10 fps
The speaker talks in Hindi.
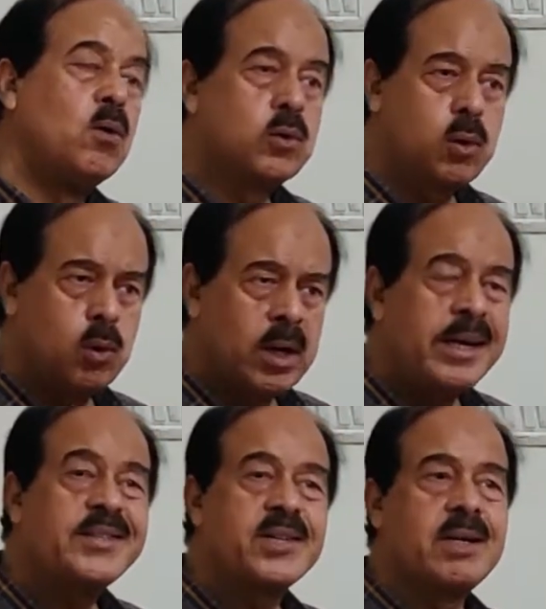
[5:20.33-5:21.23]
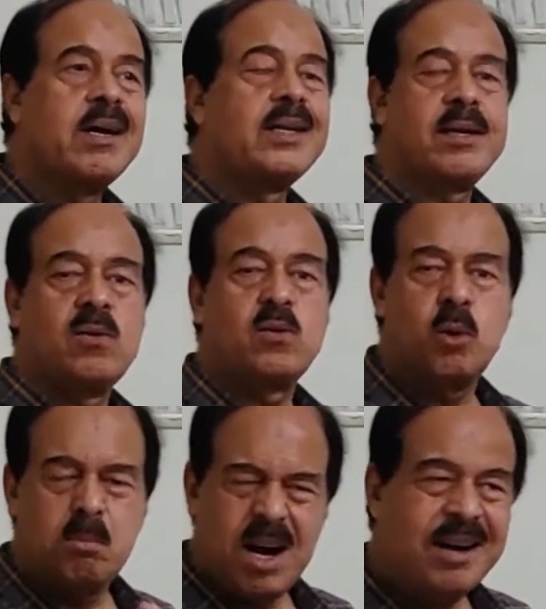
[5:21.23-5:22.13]
उनको अरेस्ट कर रहा था
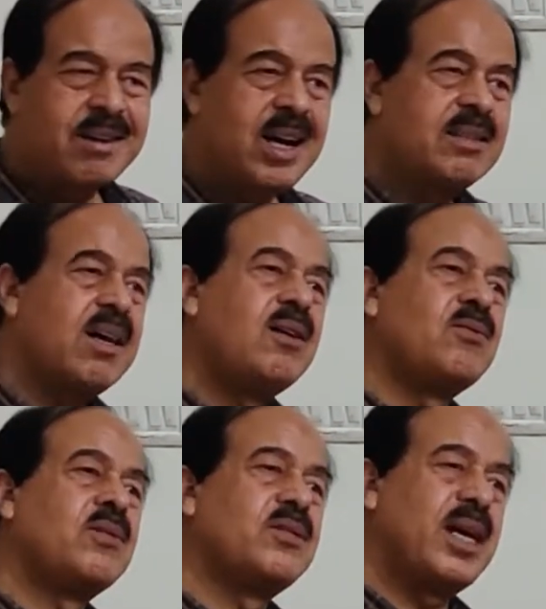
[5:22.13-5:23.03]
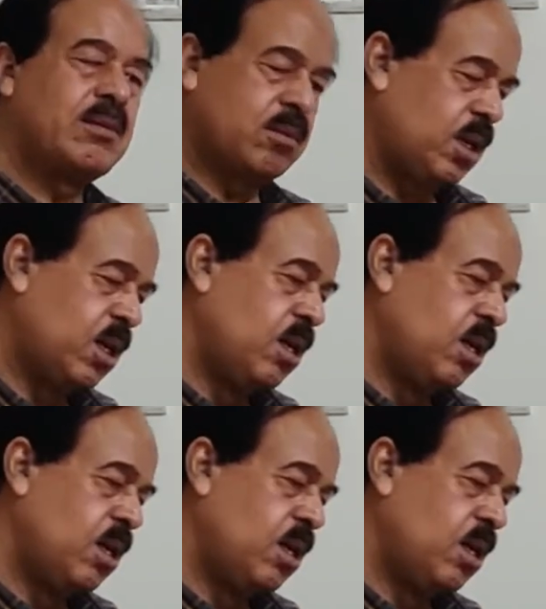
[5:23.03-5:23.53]
उनको मार रहा था उनके साथ